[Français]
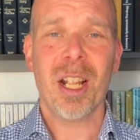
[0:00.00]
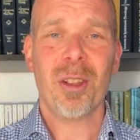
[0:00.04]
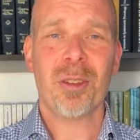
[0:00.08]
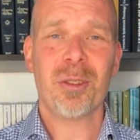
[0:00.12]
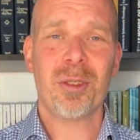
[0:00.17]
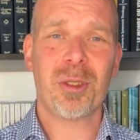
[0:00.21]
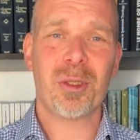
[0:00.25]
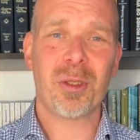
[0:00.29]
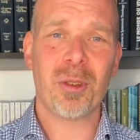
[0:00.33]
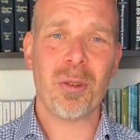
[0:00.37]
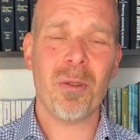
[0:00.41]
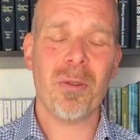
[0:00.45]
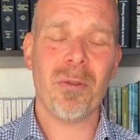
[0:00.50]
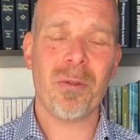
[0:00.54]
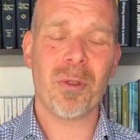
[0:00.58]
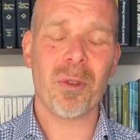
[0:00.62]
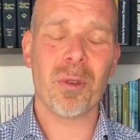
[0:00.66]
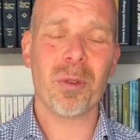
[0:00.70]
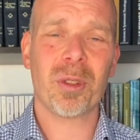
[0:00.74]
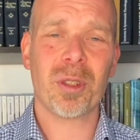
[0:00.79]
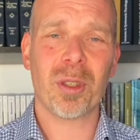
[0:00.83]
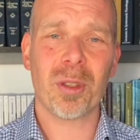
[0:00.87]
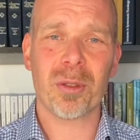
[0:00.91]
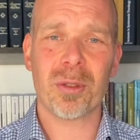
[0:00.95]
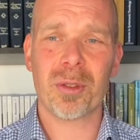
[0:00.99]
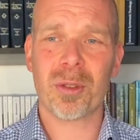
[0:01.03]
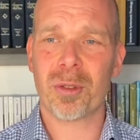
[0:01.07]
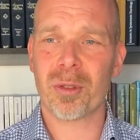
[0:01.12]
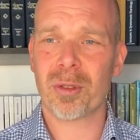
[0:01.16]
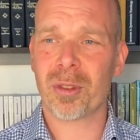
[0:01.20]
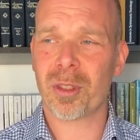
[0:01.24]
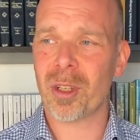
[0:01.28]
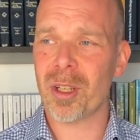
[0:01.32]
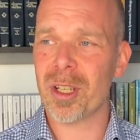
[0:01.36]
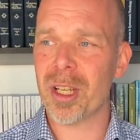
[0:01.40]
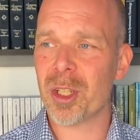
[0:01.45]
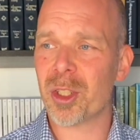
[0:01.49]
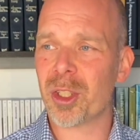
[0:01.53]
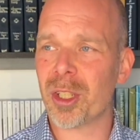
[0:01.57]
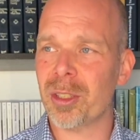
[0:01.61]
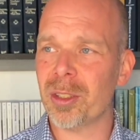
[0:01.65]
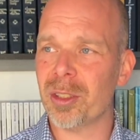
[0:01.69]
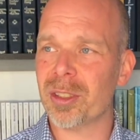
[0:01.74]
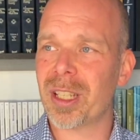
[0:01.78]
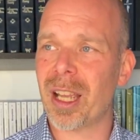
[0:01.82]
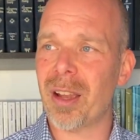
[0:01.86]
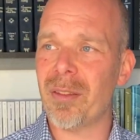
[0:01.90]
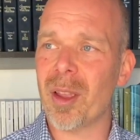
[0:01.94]
Dieu veut que, tu, que les gens
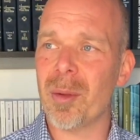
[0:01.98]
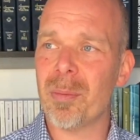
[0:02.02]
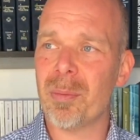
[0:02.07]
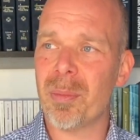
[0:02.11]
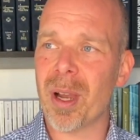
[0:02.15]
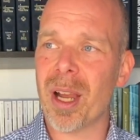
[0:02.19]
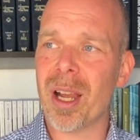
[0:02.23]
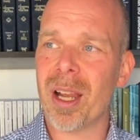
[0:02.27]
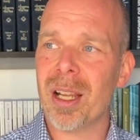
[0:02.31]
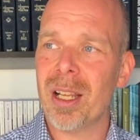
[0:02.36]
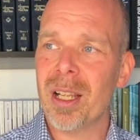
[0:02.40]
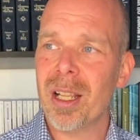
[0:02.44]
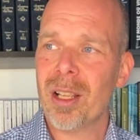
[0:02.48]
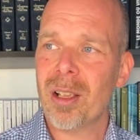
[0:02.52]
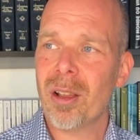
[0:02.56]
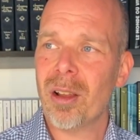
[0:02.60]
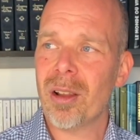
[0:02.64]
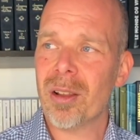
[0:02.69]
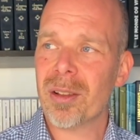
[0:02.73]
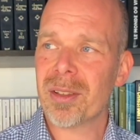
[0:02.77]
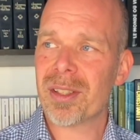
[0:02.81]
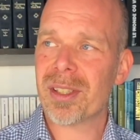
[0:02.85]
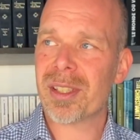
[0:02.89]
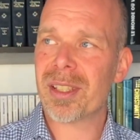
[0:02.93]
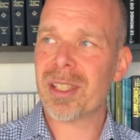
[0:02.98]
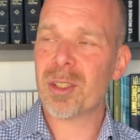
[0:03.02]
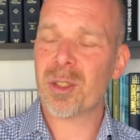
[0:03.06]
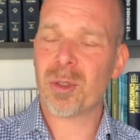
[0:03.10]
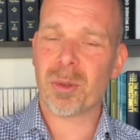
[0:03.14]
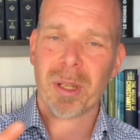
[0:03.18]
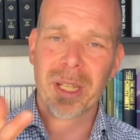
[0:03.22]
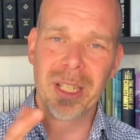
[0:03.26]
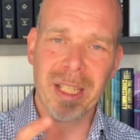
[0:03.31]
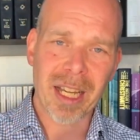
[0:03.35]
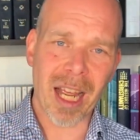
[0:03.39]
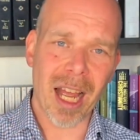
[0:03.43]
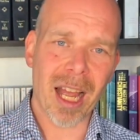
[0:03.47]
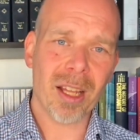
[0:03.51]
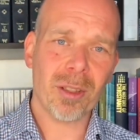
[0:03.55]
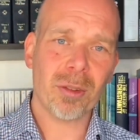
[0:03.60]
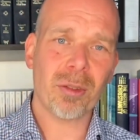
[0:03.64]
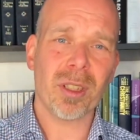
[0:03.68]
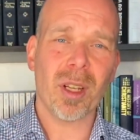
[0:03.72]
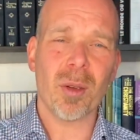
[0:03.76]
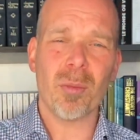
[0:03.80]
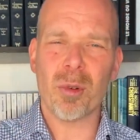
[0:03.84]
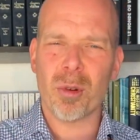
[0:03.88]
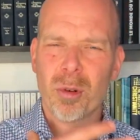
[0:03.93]
ne travaillent pas euh, si tu es cadre,
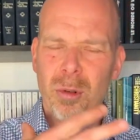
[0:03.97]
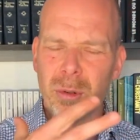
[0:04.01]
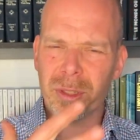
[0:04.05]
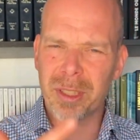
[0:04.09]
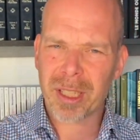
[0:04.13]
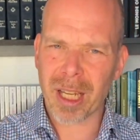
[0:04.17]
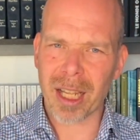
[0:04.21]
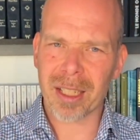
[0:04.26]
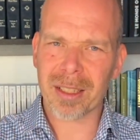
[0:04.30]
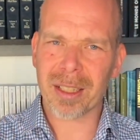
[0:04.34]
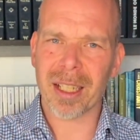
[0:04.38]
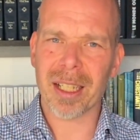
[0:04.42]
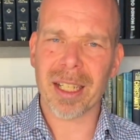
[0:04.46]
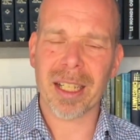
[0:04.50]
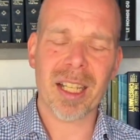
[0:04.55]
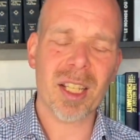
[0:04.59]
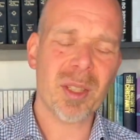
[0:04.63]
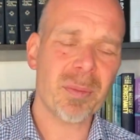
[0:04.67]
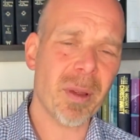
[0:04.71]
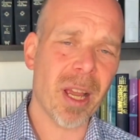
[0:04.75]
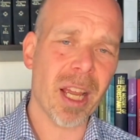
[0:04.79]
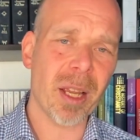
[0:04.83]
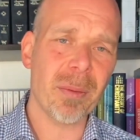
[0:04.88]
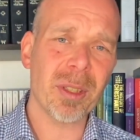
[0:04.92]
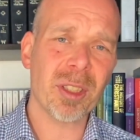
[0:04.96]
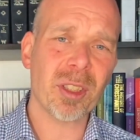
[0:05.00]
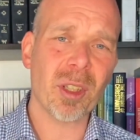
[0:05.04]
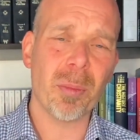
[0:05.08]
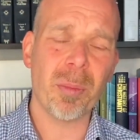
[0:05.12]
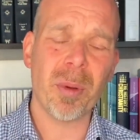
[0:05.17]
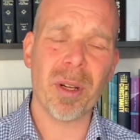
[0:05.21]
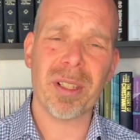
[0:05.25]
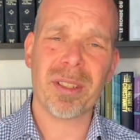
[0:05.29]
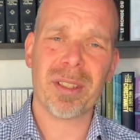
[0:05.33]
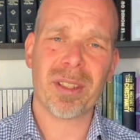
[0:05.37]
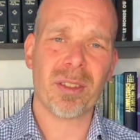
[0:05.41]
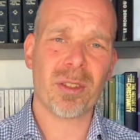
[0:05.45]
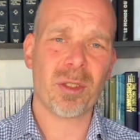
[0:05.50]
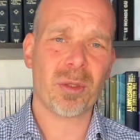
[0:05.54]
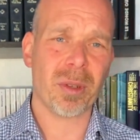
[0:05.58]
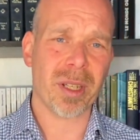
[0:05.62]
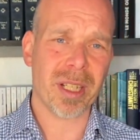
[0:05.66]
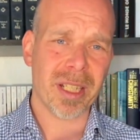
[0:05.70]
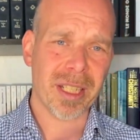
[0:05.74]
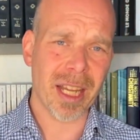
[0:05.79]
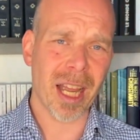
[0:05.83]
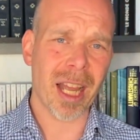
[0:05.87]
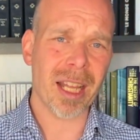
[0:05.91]
on a beaucoup de cadres à l'Église métropole, si tu
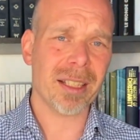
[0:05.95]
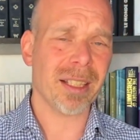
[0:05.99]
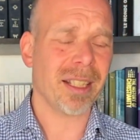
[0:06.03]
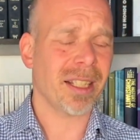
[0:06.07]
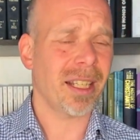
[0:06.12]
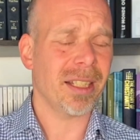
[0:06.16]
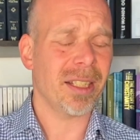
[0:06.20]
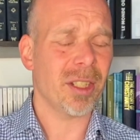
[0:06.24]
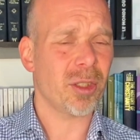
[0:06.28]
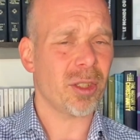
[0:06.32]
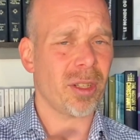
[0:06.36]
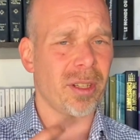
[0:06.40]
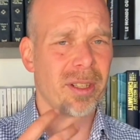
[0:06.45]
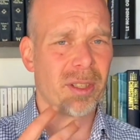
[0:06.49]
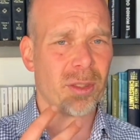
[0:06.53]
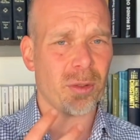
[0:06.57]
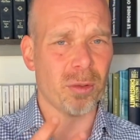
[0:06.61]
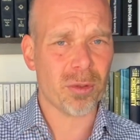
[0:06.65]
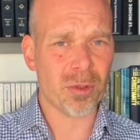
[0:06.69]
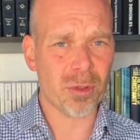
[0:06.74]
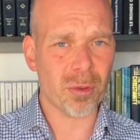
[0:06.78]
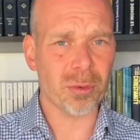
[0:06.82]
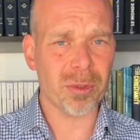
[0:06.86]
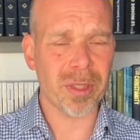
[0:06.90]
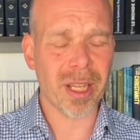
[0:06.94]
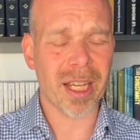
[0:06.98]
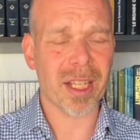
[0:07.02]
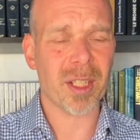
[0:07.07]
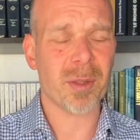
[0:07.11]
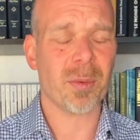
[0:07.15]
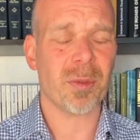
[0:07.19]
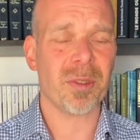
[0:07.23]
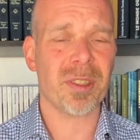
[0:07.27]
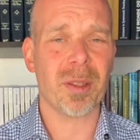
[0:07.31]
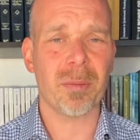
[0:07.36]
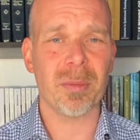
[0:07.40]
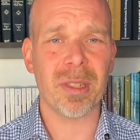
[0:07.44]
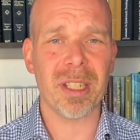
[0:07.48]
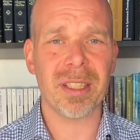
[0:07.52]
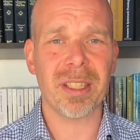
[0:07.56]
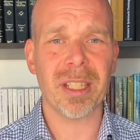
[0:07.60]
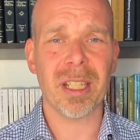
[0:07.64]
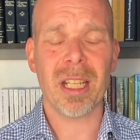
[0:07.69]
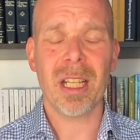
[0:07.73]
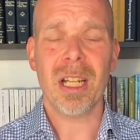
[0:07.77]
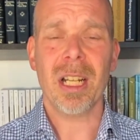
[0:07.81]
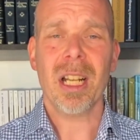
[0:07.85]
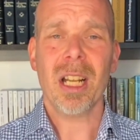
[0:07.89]
es cadre, il y a des gens qui sont sous ta
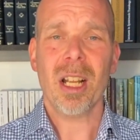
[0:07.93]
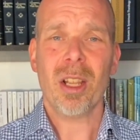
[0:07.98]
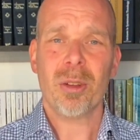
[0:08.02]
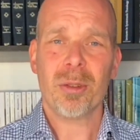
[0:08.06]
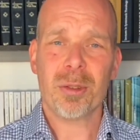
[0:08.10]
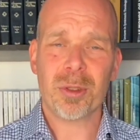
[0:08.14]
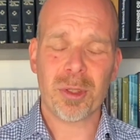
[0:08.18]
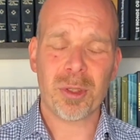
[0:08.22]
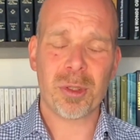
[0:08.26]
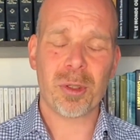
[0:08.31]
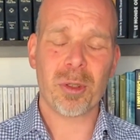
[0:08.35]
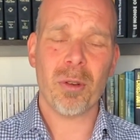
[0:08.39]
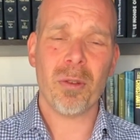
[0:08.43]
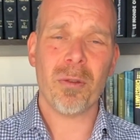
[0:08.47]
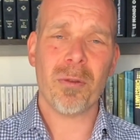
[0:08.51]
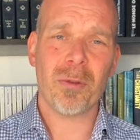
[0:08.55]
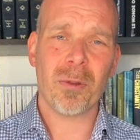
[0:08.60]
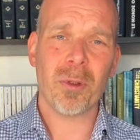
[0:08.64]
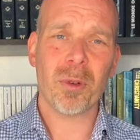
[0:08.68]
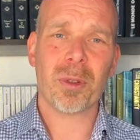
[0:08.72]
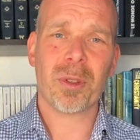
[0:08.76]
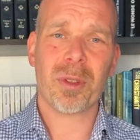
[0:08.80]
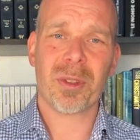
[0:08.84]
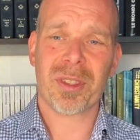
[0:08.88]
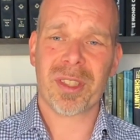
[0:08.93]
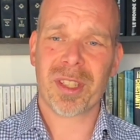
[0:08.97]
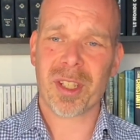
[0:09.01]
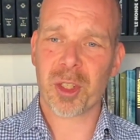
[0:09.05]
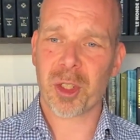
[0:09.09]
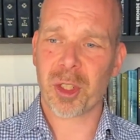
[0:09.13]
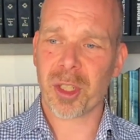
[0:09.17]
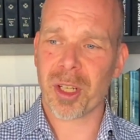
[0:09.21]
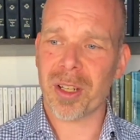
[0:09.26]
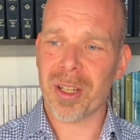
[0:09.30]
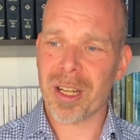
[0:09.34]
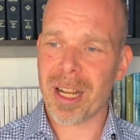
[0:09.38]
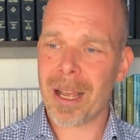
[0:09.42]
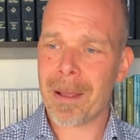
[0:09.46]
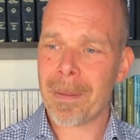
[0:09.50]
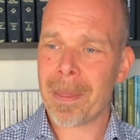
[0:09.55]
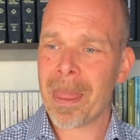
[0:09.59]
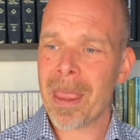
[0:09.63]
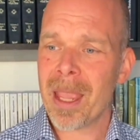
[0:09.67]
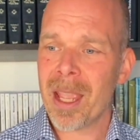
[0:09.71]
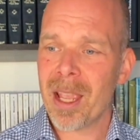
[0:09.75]
responsabilité. Dieu veut que ces gens-là